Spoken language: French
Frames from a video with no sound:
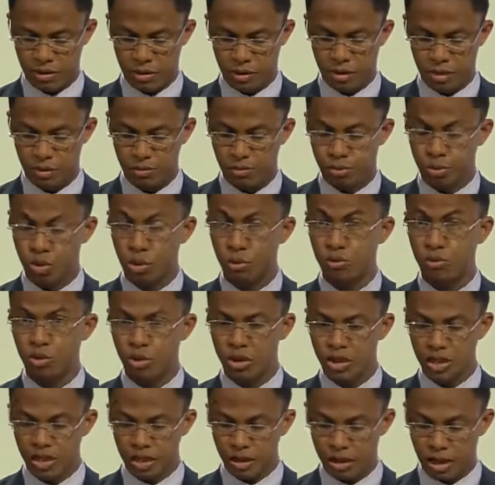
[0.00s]
pour
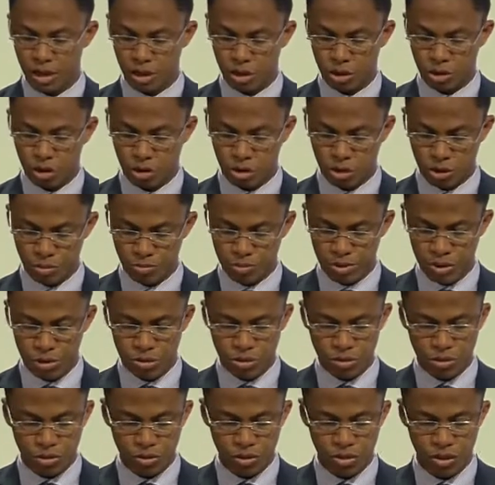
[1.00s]
obtenir un accord
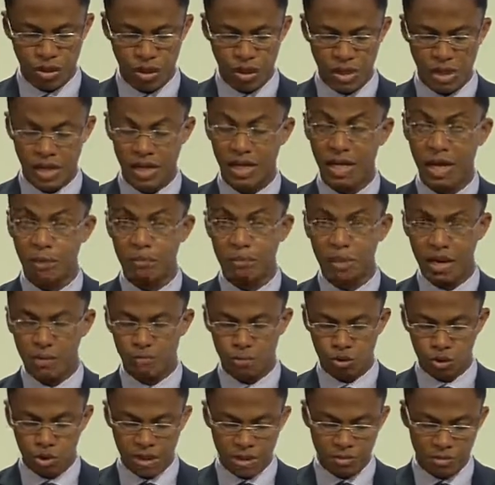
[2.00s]
ambitieux et capable de
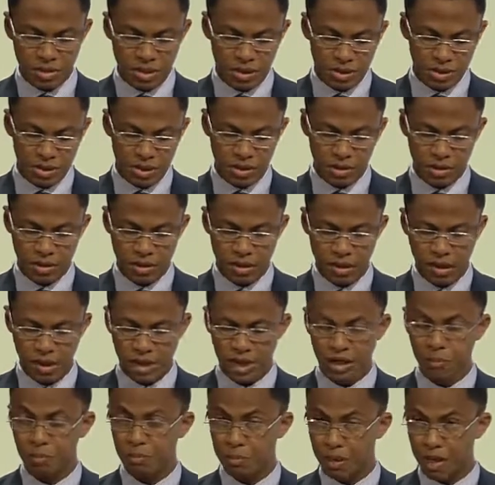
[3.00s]
limiter les
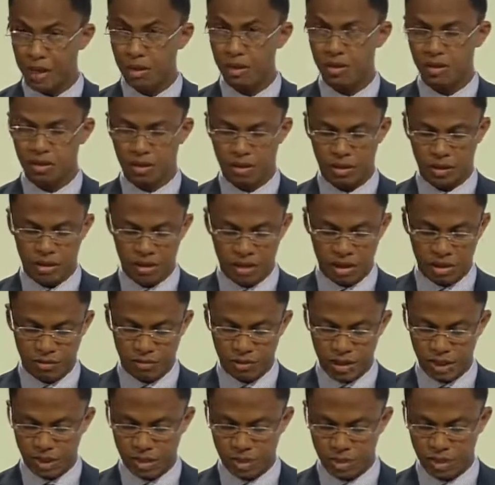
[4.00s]
pertes
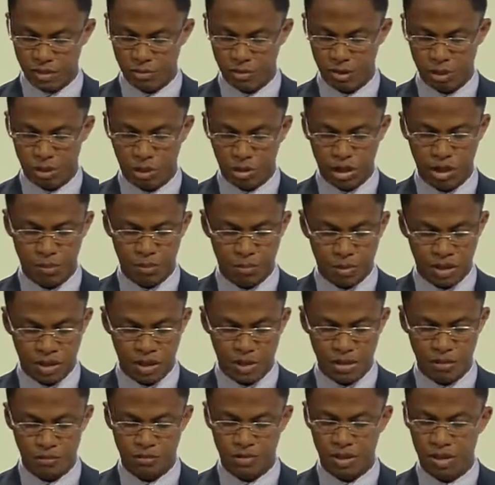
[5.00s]
irréversibles dans les pays
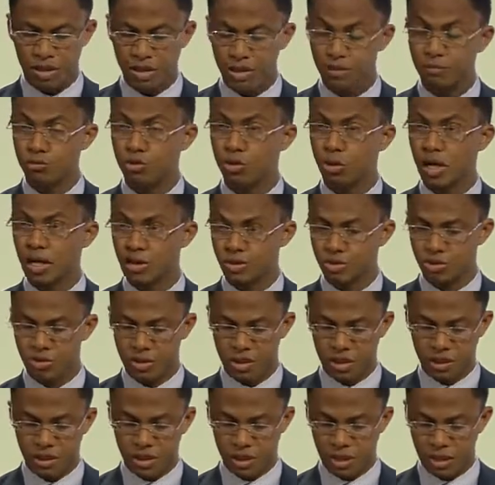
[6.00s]
victimes de
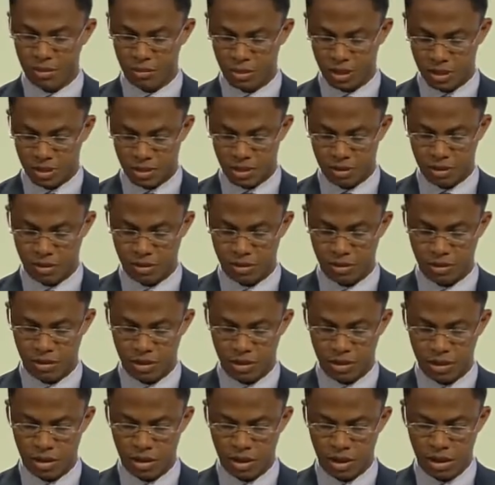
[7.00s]
l'injustice climatique.
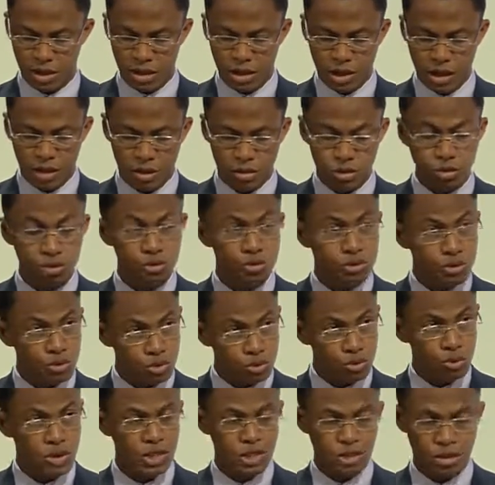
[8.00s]
Nous
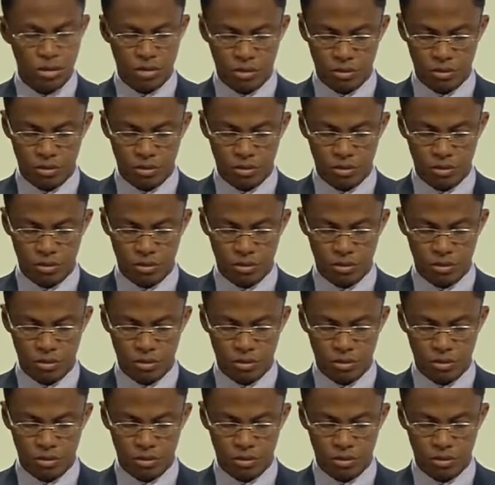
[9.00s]
soulignons